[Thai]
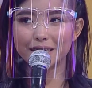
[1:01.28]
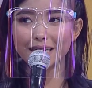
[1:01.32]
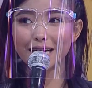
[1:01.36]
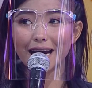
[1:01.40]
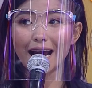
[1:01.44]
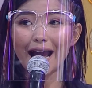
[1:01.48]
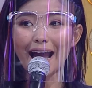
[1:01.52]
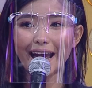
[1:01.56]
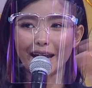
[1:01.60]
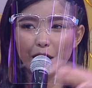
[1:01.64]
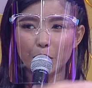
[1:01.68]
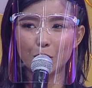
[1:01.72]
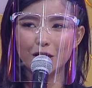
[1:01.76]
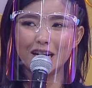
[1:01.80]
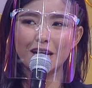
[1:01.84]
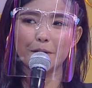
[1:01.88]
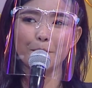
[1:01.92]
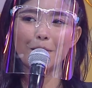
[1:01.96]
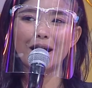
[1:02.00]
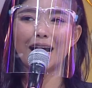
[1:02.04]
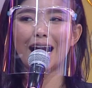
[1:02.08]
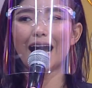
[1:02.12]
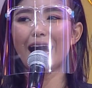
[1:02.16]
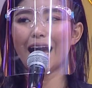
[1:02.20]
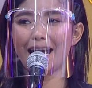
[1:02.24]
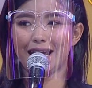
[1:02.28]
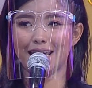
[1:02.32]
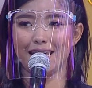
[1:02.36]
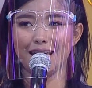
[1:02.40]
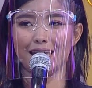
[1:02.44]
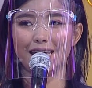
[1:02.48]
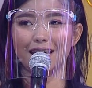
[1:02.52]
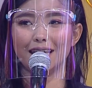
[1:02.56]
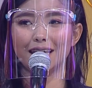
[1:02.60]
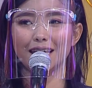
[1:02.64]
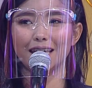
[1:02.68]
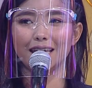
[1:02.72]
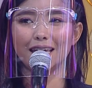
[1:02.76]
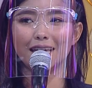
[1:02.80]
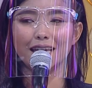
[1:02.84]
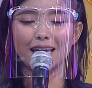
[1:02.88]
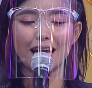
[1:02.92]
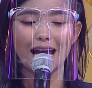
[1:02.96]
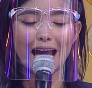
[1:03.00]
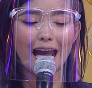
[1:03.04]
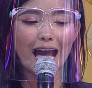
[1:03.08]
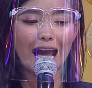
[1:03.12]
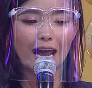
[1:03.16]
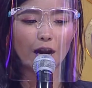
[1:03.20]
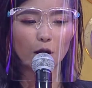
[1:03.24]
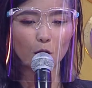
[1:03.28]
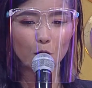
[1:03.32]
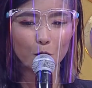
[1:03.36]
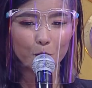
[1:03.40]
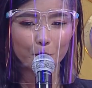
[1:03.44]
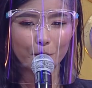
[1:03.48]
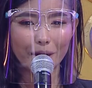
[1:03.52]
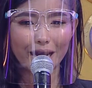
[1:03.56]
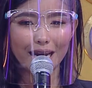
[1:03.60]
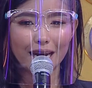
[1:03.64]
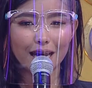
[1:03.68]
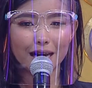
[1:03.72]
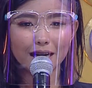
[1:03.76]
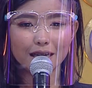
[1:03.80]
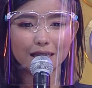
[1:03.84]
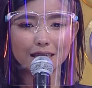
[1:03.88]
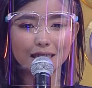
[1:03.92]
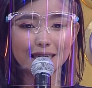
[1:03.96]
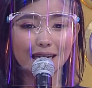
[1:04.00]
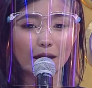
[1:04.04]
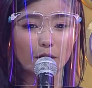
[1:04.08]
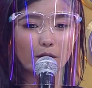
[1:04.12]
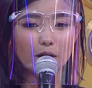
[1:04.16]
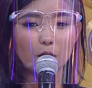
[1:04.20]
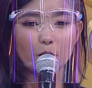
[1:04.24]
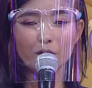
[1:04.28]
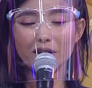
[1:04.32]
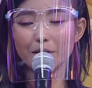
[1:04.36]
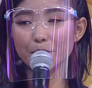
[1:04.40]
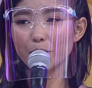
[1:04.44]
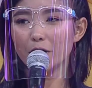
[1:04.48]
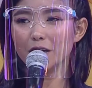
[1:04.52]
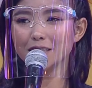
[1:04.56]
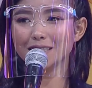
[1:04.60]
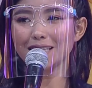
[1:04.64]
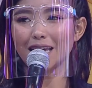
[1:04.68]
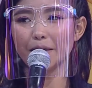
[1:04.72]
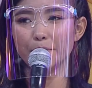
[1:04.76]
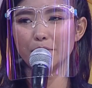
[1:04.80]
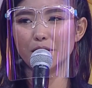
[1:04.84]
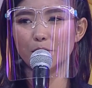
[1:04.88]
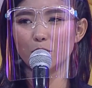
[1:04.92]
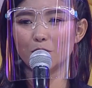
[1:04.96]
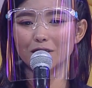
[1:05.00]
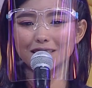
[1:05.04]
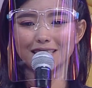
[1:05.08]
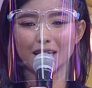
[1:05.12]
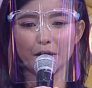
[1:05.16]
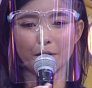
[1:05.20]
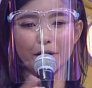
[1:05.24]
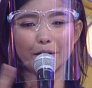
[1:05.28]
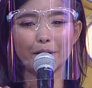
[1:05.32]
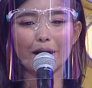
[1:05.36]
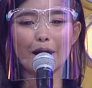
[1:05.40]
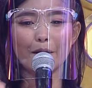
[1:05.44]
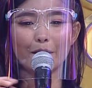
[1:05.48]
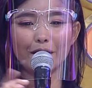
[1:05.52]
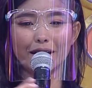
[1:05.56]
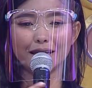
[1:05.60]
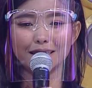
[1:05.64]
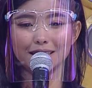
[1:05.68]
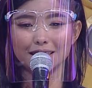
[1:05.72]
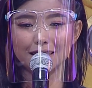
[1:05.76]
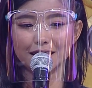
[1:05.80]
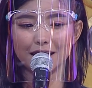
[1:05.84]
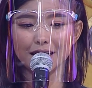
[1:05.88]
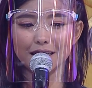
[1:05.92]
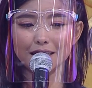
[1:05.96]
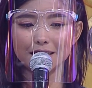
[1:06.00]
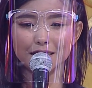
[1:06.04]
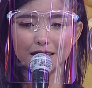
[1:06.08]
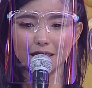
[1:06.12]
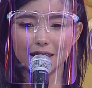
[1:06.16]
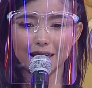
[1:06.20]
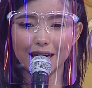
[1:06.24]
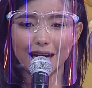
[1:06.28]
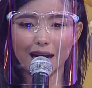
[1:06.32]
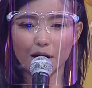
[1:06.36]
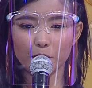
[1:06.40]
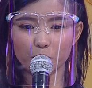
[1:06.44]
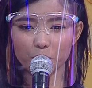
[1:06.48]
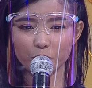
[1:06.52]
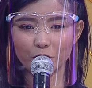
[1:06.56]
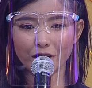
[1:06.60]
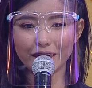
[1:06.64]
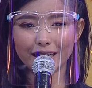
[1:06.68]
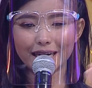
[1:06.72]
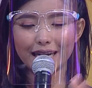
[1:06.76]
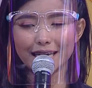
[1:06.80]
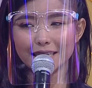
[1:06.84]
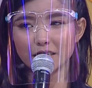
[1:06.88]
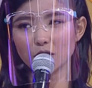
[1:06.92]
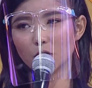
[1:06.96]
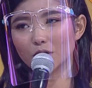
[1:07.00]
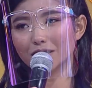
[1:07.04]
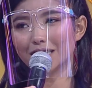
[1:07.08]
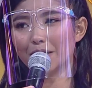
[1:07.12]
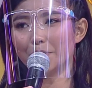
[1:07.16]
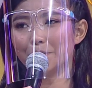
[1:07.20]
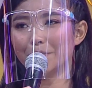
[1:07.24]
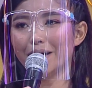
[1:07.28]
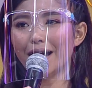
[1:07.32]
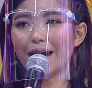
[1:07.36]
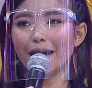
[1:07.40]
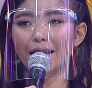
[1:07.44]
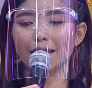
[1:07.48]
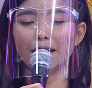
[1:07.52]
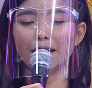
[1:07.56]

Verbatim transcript: เครือข่ายคนรักผักไห่อ่ะ ลงไปแล้วคือเราก็วิ่งมอไซค์มีมอไซค์ขาวคันหนึ่งก็คือขับวิ่งไล่ส่งตามบ้าน